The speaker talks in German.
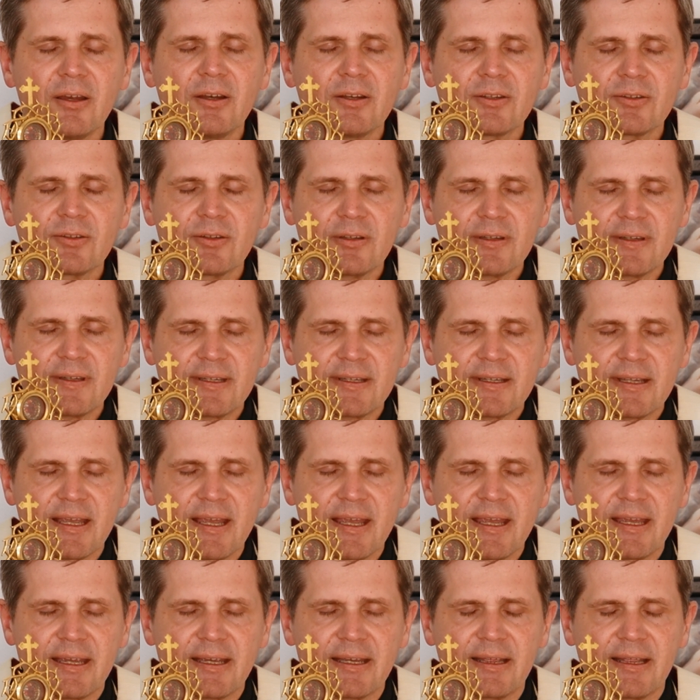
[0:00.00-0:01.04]
So
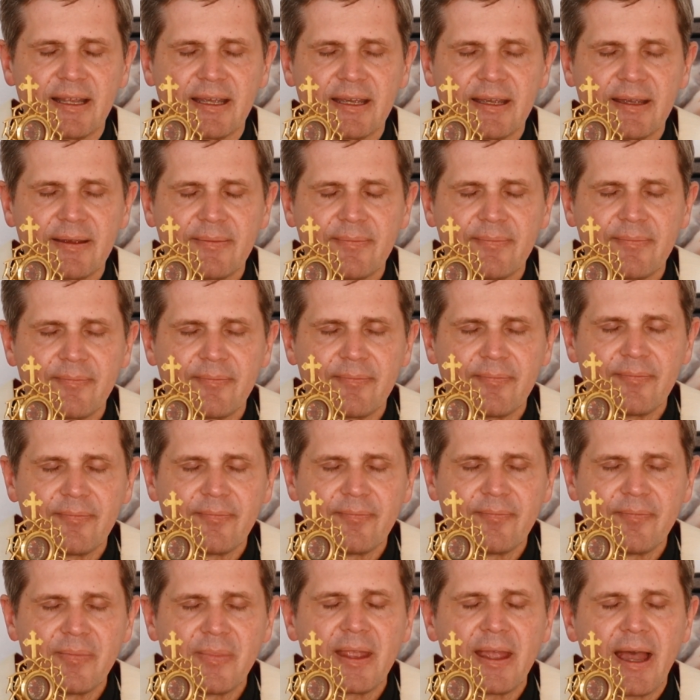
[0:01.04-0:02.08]
segnet
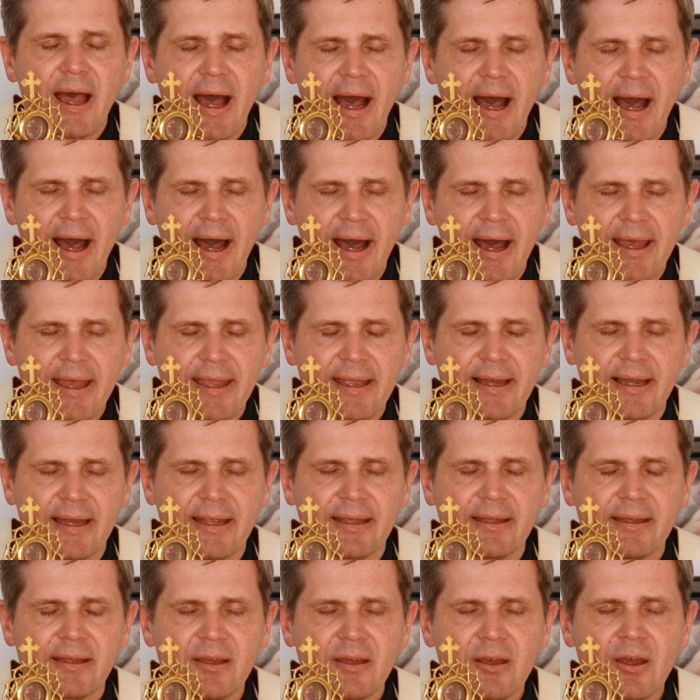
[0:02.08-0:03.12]
heile
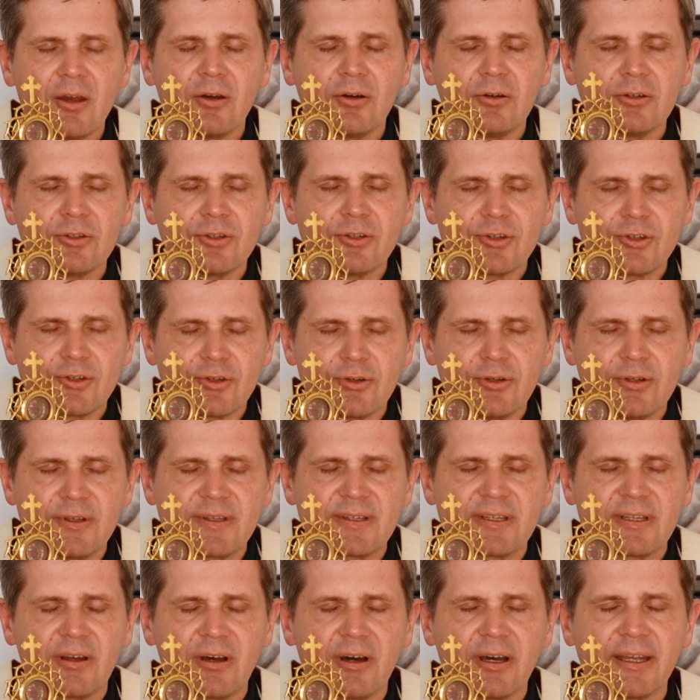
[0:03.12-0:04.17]
und
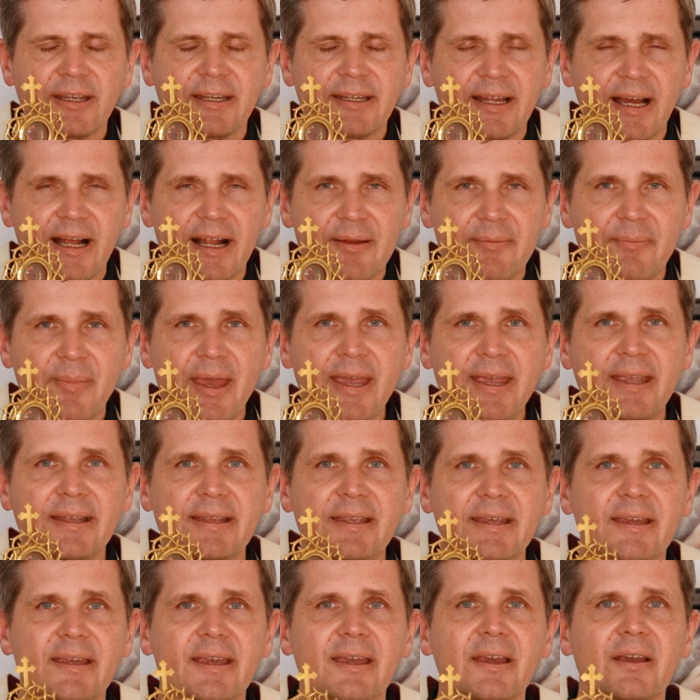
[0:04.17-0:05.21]
schütze euch der
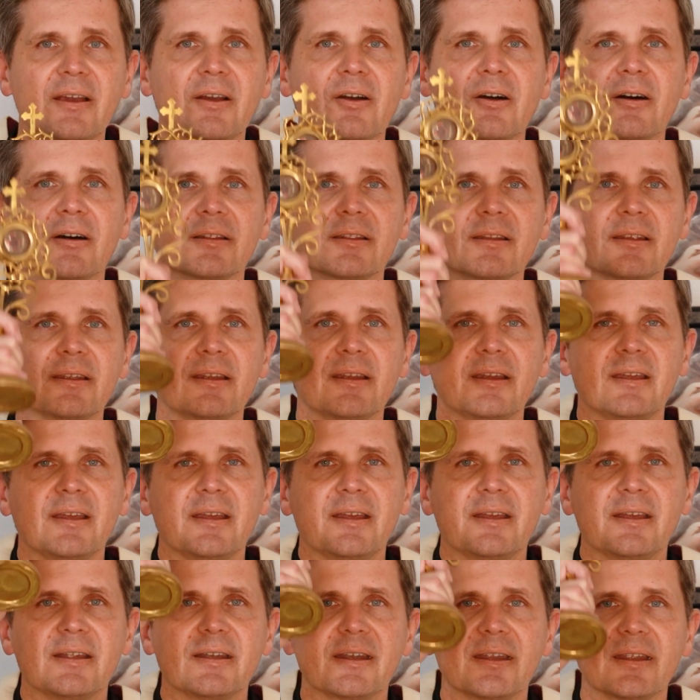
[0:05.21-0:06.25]
allmächtige Gott,
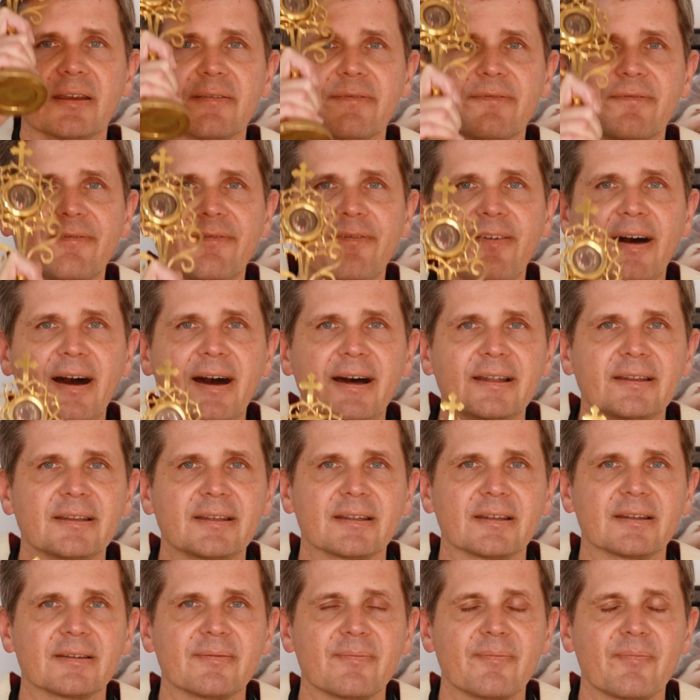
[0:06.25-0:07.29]
der
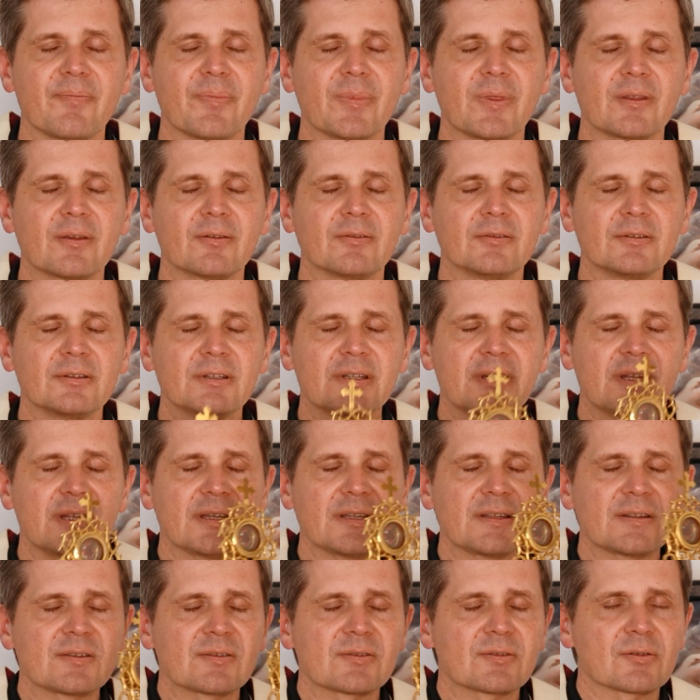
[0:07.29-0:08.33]
Vater und der
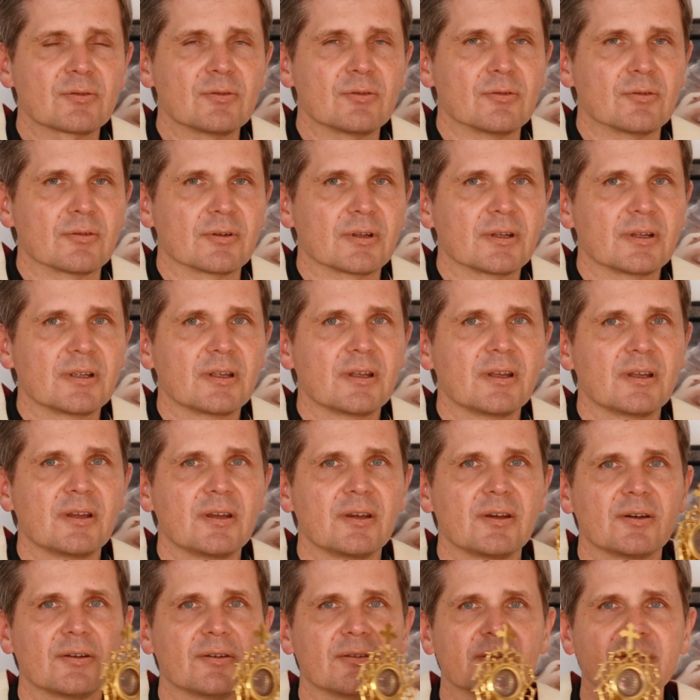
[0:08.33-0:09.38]
Sohn
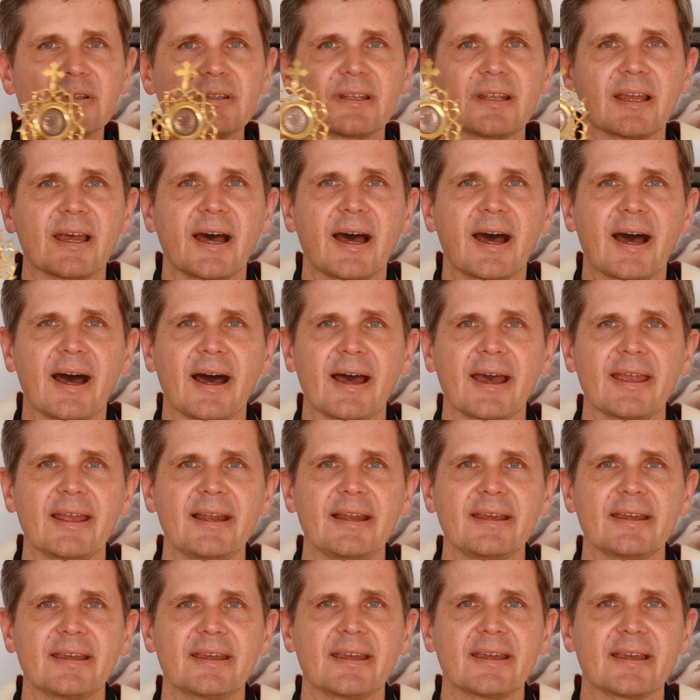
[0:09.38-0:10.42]
und der
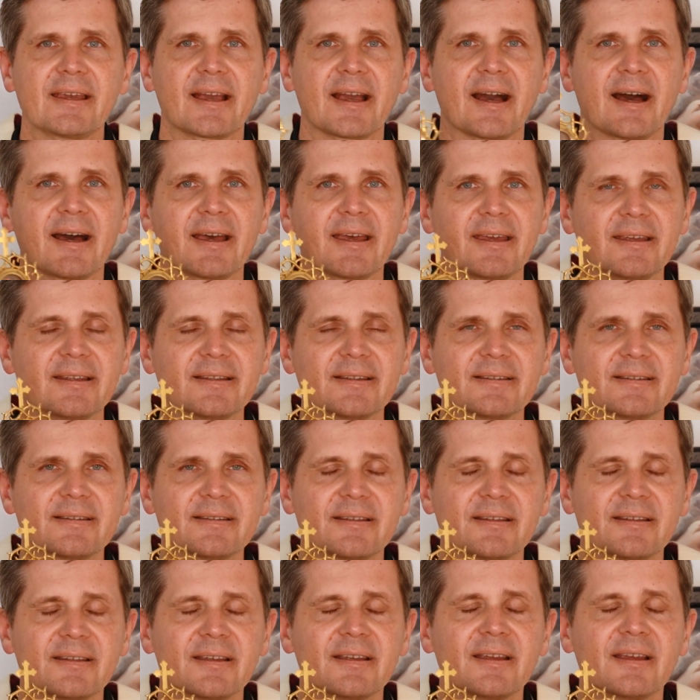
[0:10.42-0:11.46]
Heilige Geist.
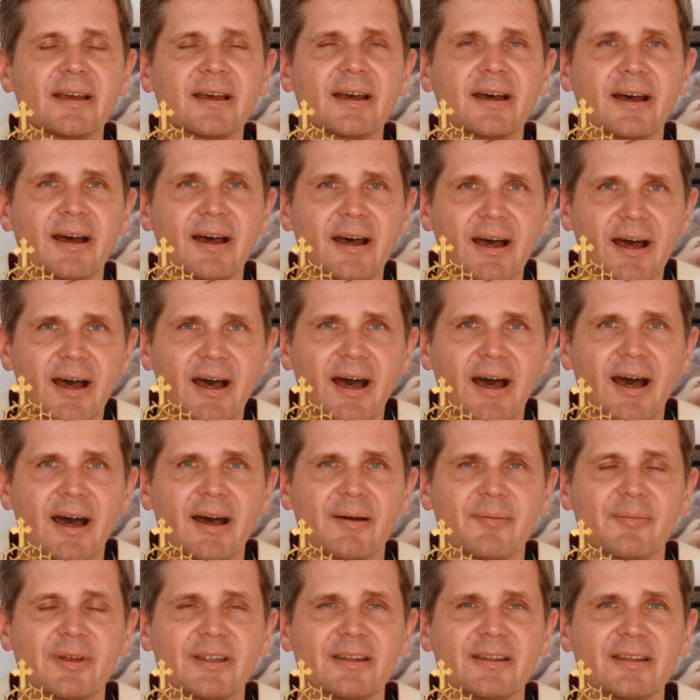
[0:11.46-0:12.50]

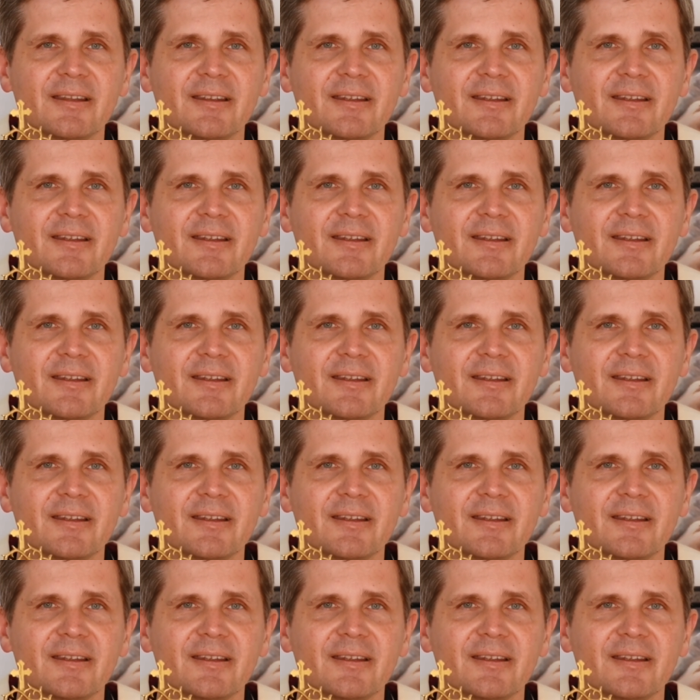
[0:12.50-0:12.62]
Amen.